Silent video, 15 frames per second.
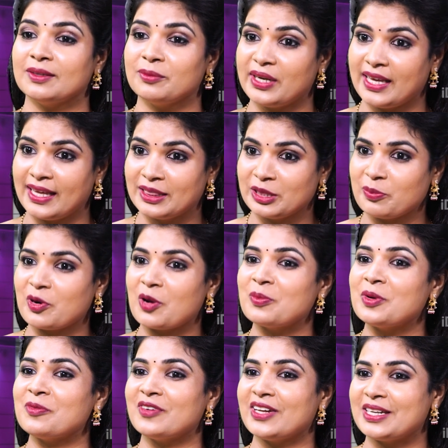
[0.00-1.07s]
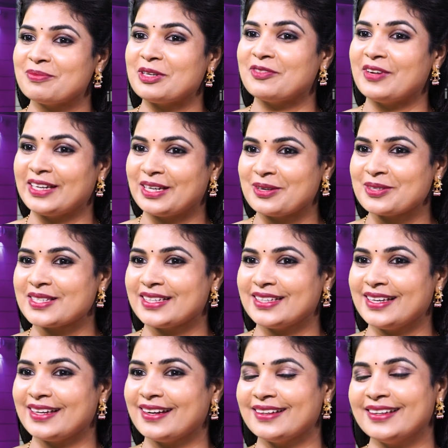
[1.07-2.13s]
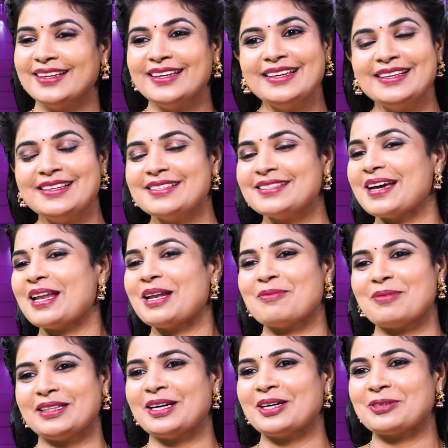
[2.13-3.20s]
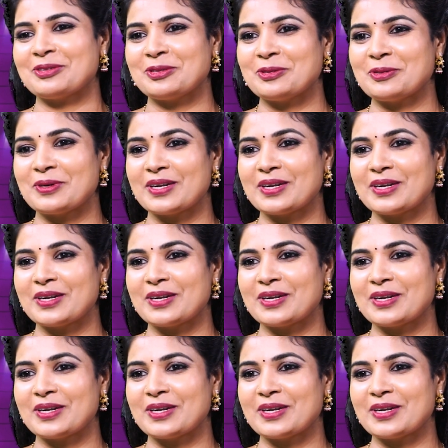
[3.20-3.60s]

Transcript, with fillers: ఏమైనా హెల్త్ ప్రాబ్లం వల్ల మీరు వెయిట్ లాస్ అయ్యారా అని చాలామంది అడుగుతూ hmm.